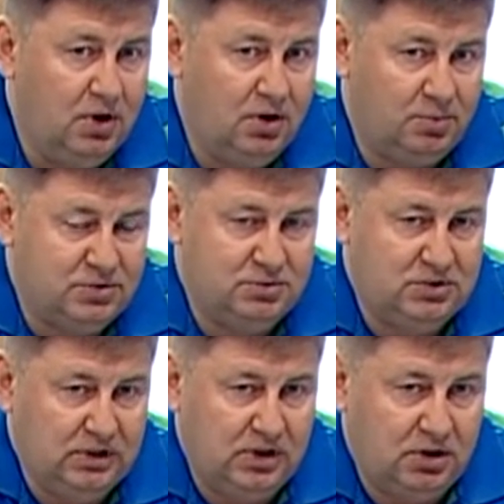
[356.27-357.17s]
Я
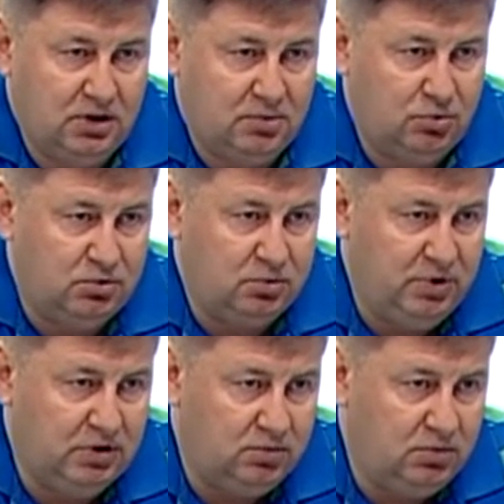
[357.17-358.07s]
посмотрел, как они работают
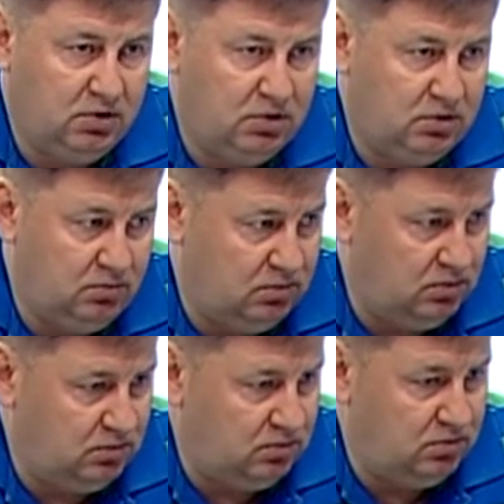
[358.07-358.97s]
пенными
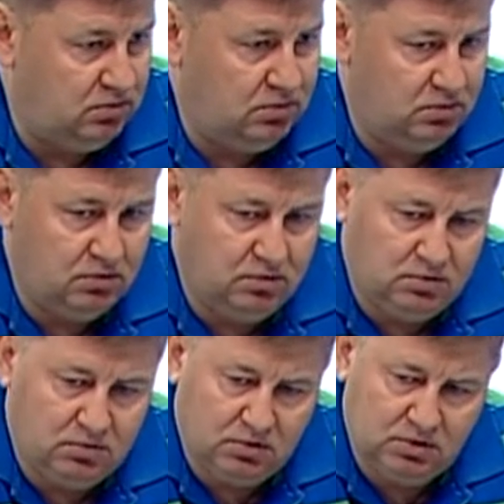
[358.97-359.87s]
этими
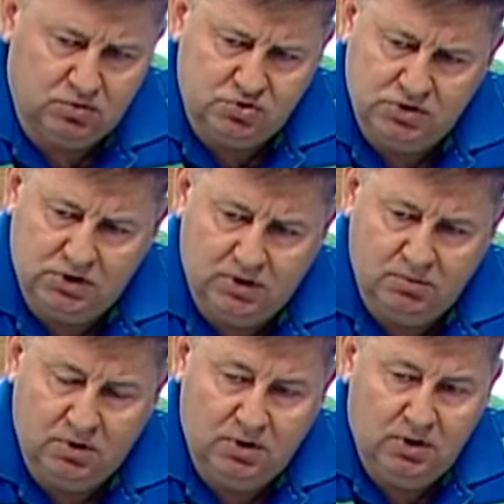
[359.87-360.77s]
огнетушителями.